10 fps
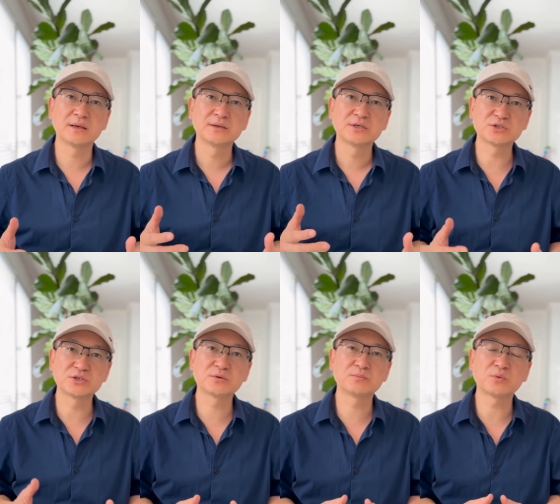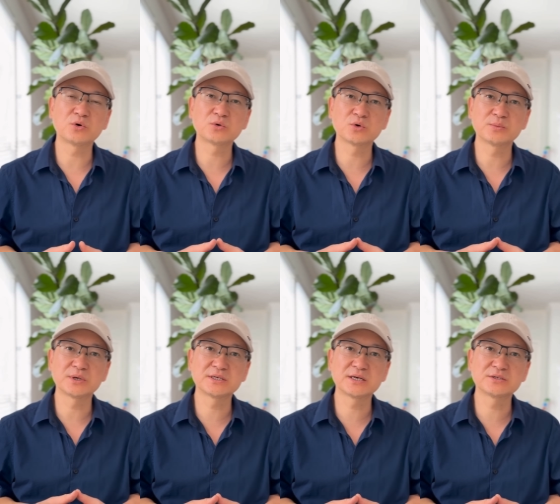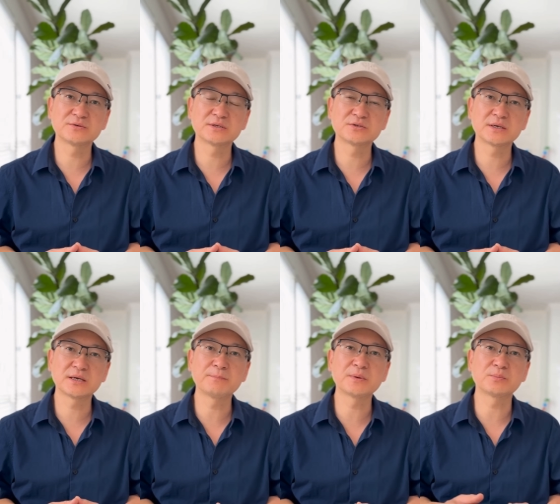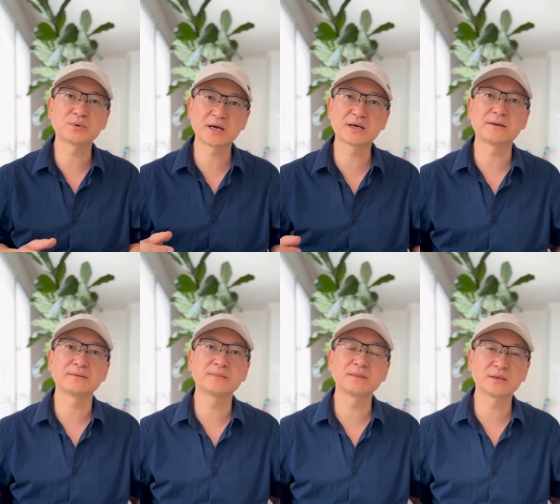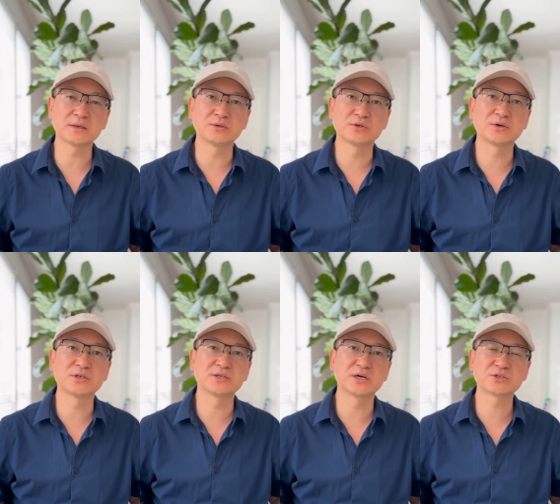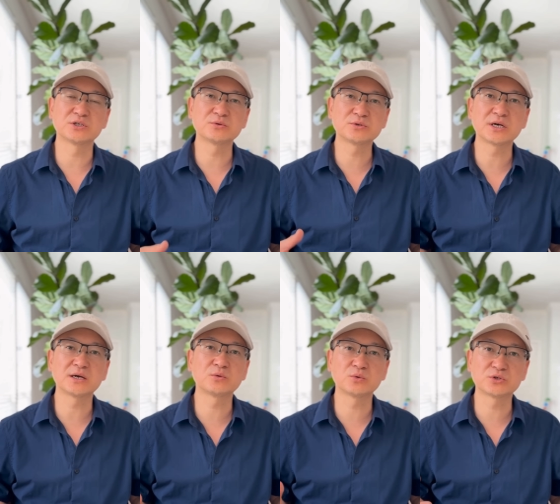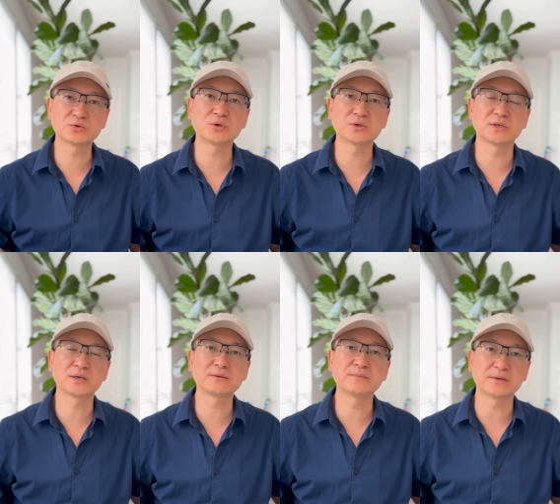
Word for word: 其实补充欧米伽三脂肪酸呢并不难，只要经常食用坚果就可以了。